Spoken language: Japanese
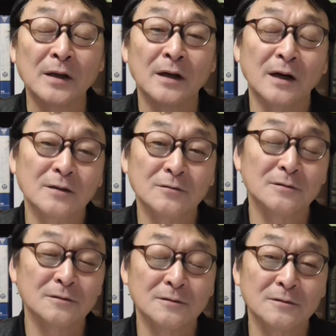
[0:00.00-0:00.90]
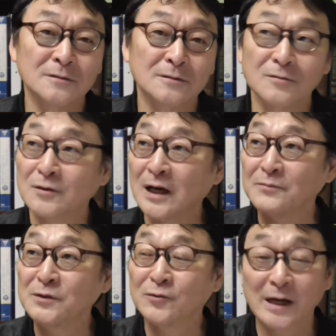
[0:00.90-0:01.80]
あのー、その
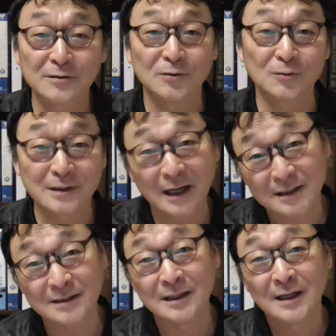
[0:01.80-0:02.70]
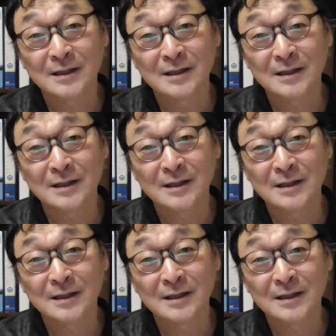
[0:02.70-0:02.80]
神の約束があり、